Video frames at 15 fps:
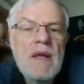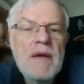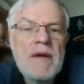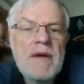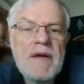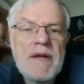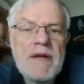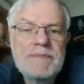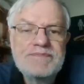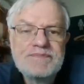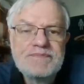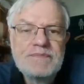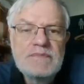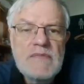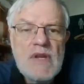
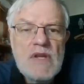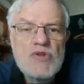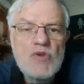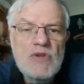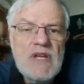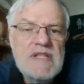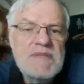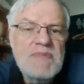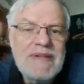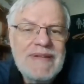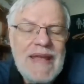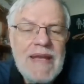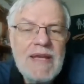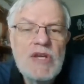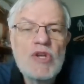ähm, so dass man
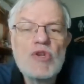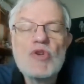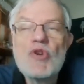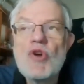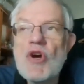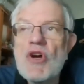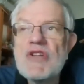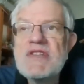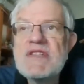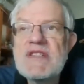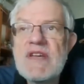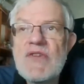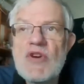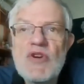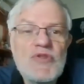denken
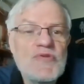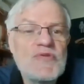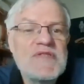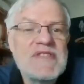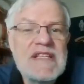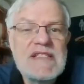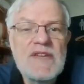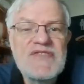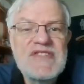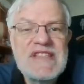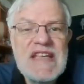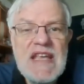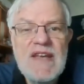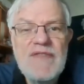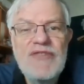könnte, wir könnten uns jetzt auf
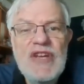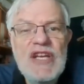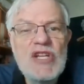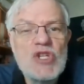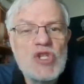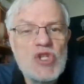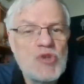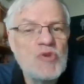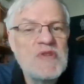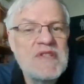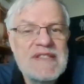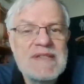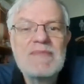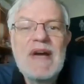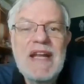sehr viele
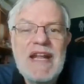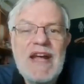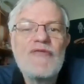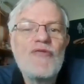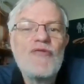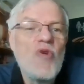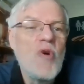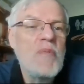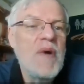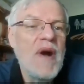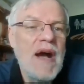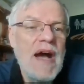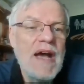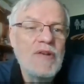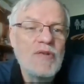stützen bei der
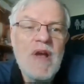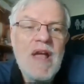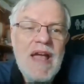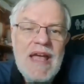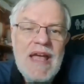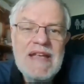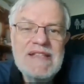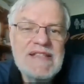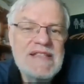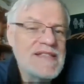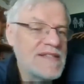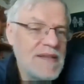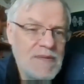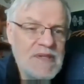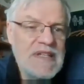Vorbereitung. Es
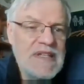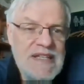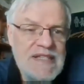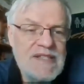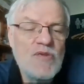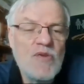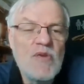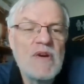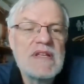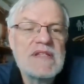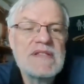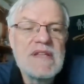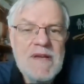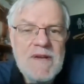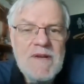ist aber nicht so.
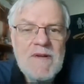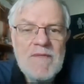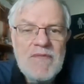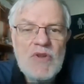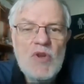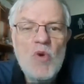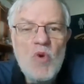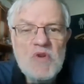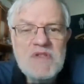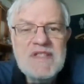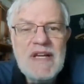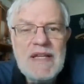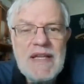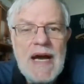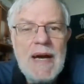Es, ein
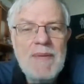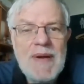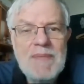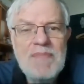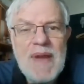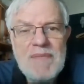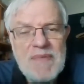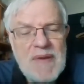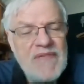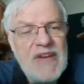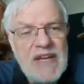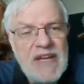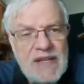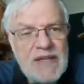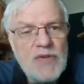Großteil der Arbeit bleibt bei
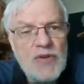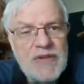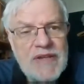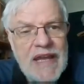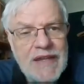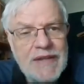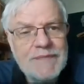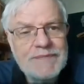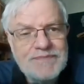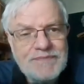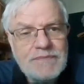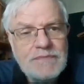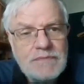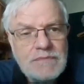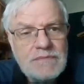wenigen Leuten hängen.
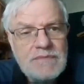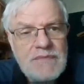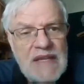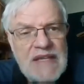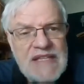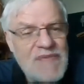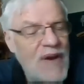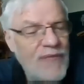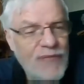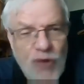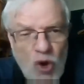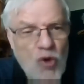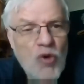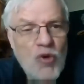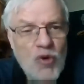Das war
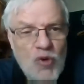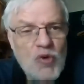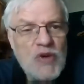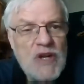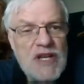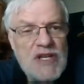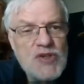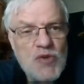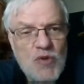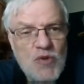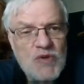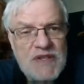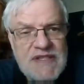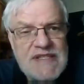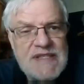vor Corona so
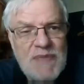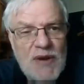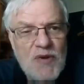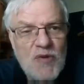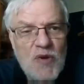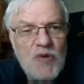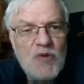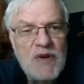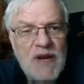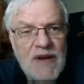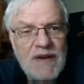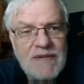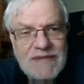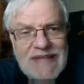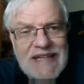und es ist bei
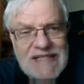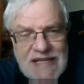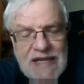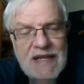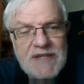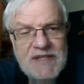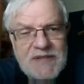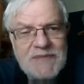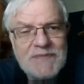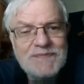Corona das gleiche.